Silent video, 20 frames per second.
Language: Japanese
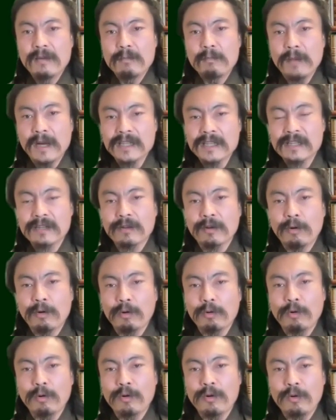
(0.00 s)
まず
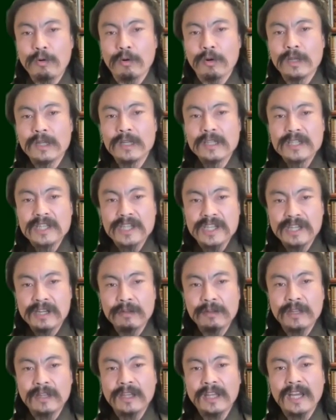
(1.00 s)
ここを
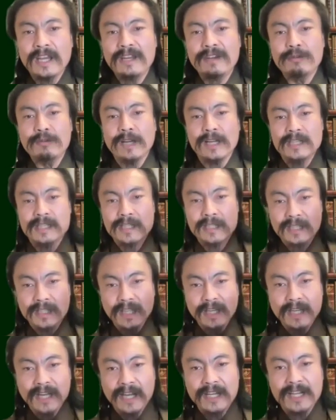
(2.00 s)
知っているか知っ
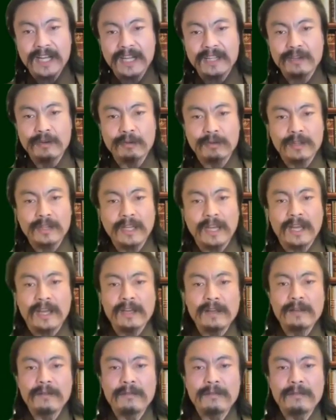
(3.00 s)
てないかによって